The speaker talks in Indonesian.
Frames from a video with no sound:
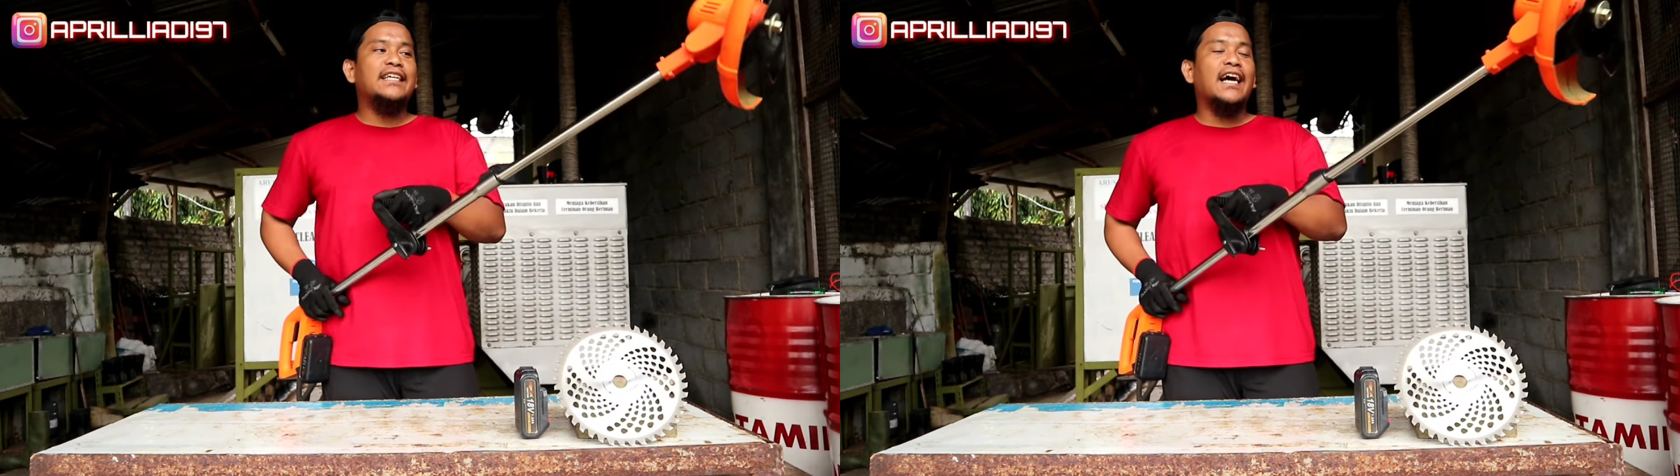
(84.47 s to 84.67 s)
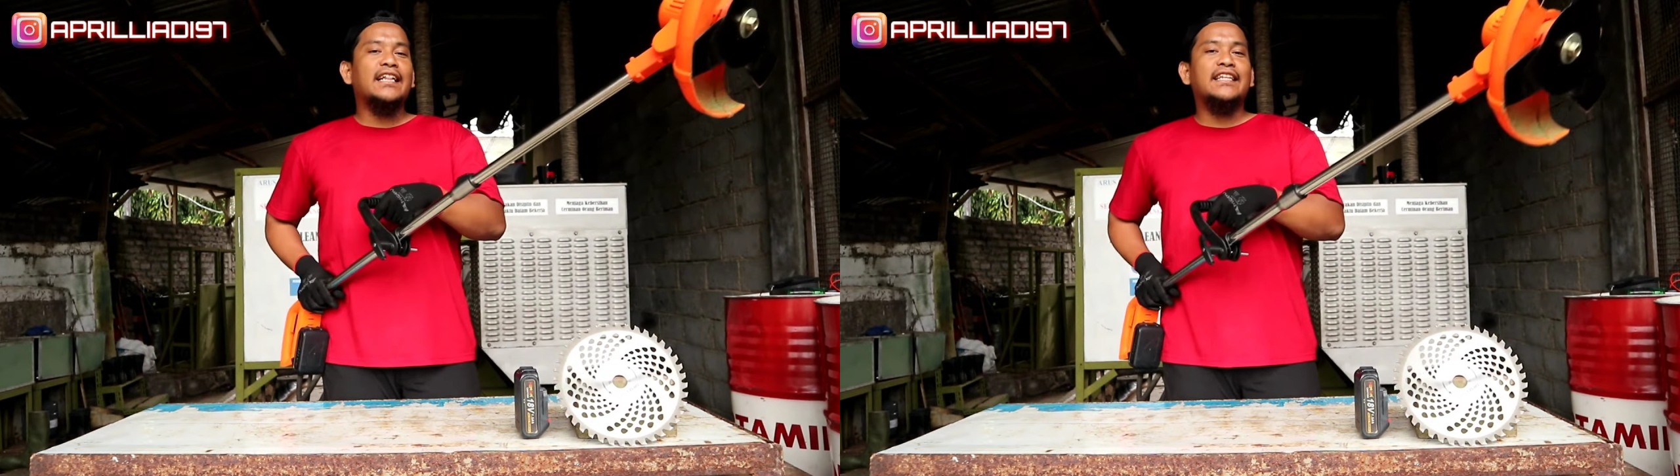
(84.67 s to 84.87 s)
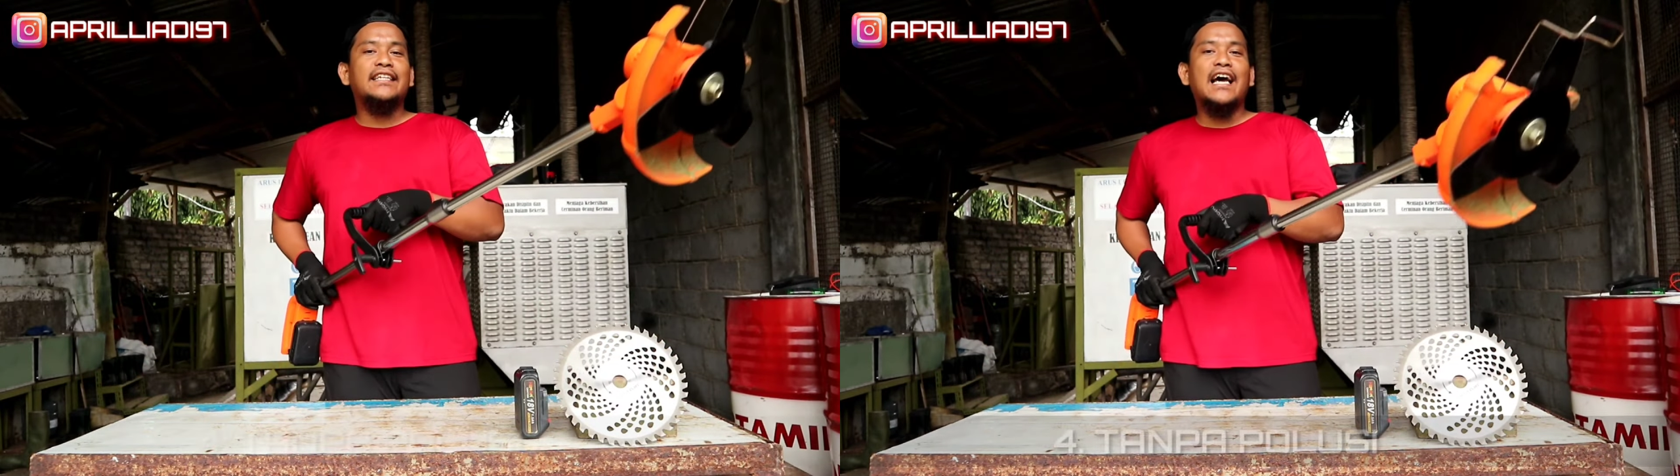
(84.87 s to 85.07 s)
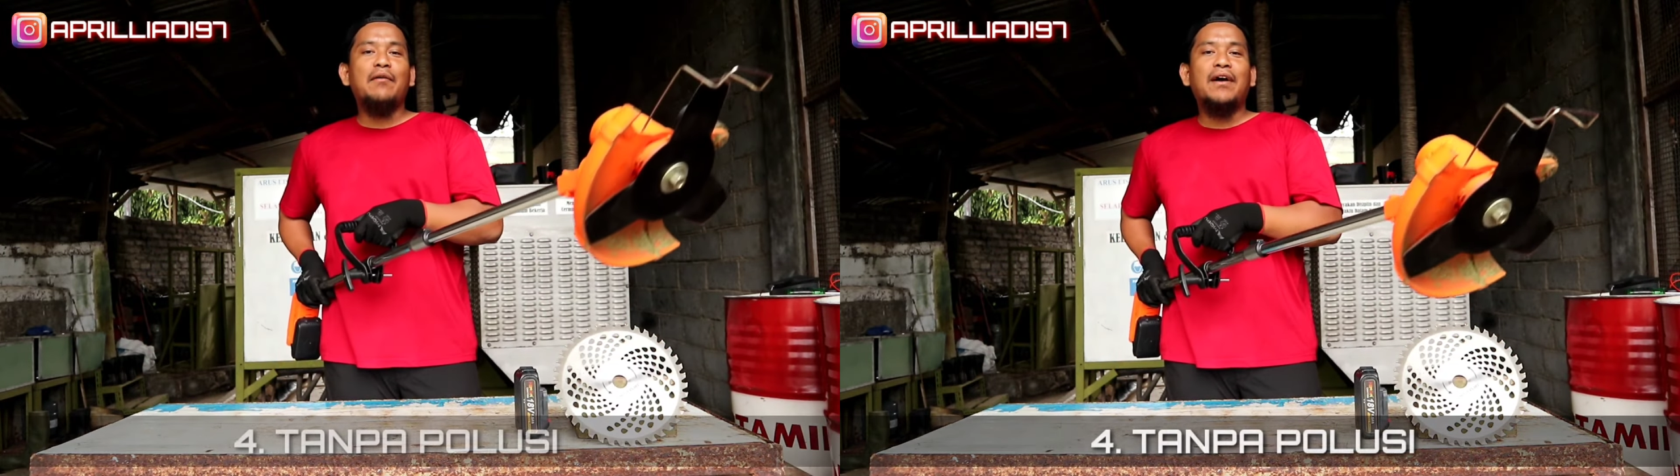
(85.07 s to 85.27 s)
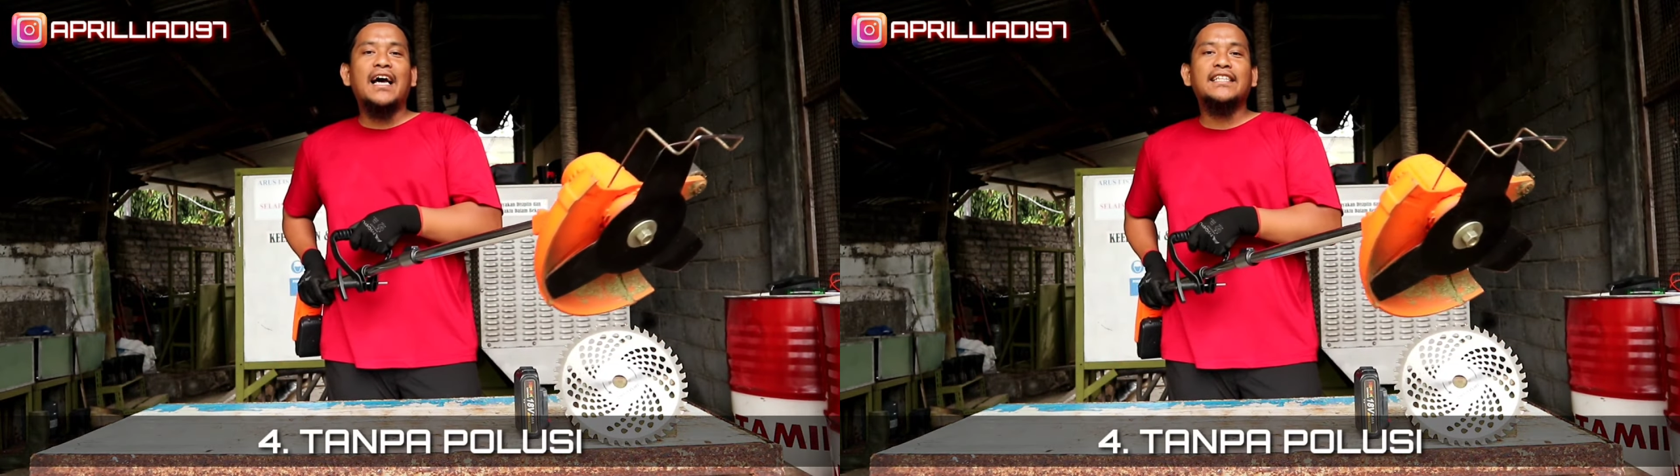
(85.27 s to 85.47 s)
dia
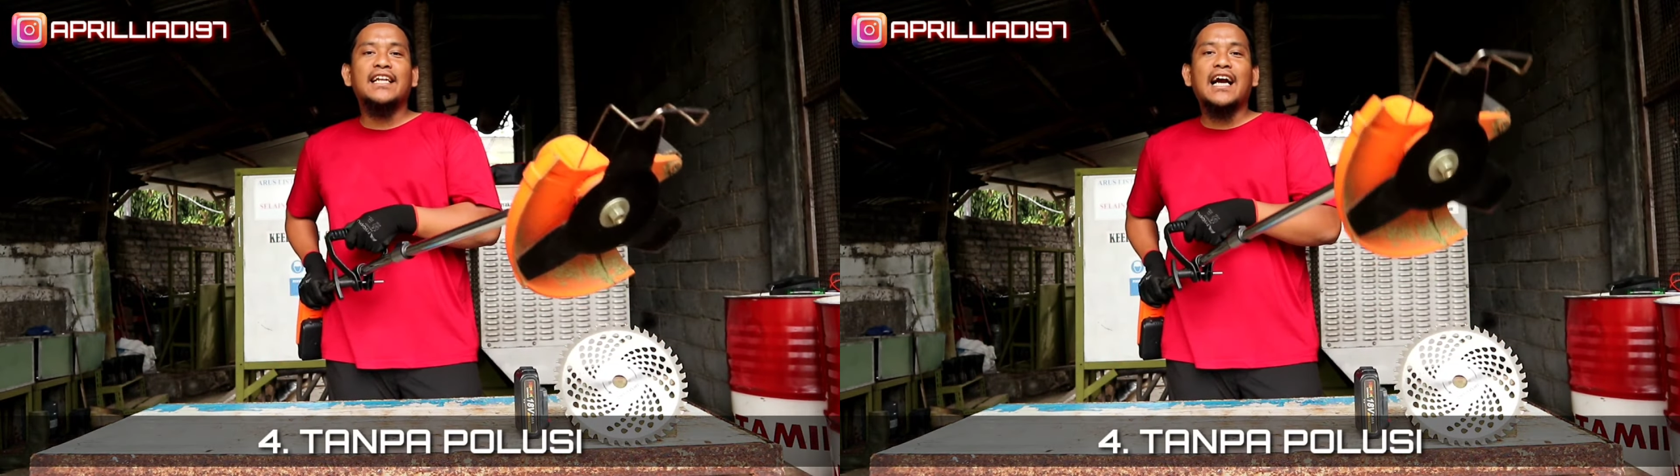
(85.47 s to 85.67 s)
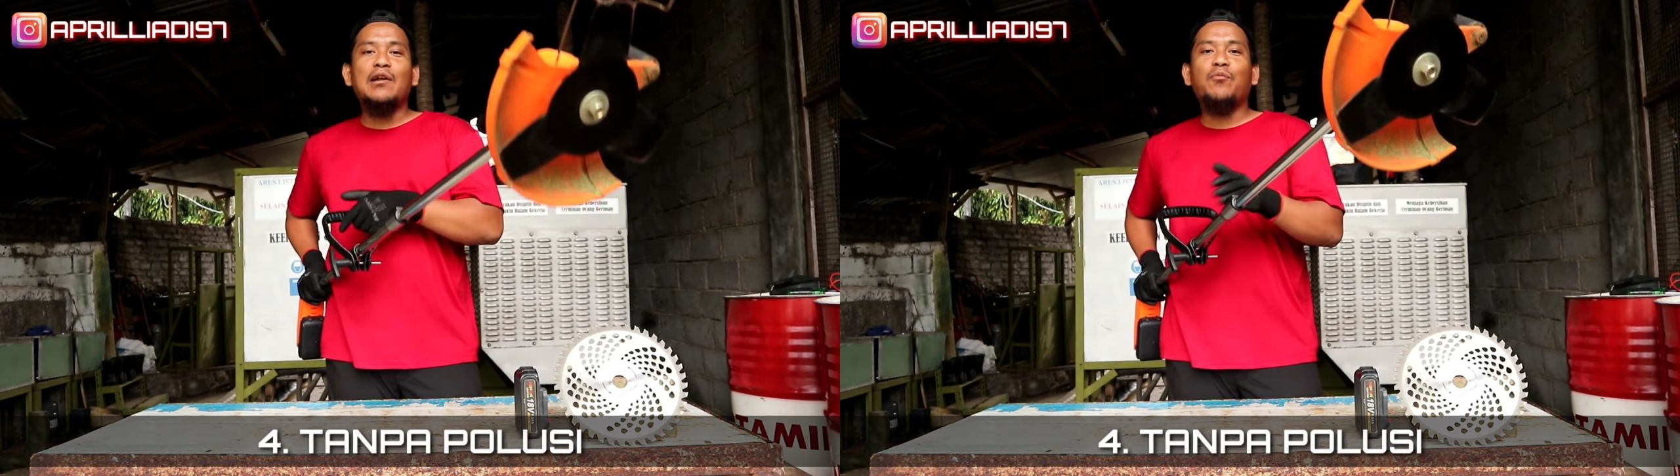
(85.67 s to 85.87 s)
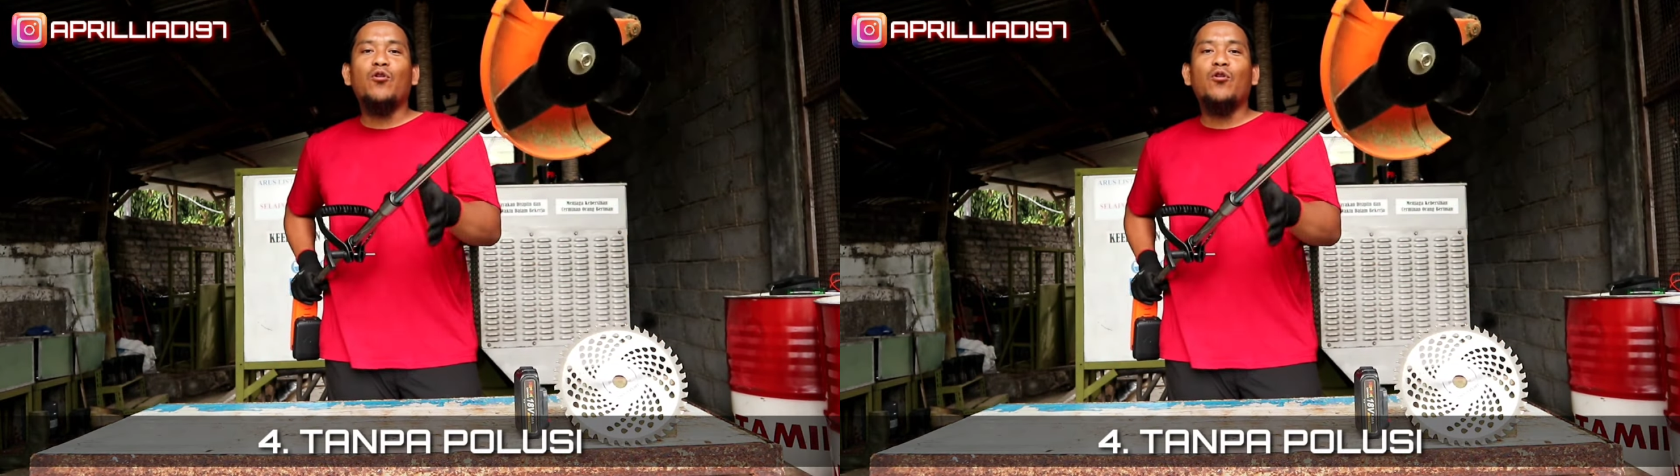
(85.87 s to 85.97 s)
tidak menghasilkan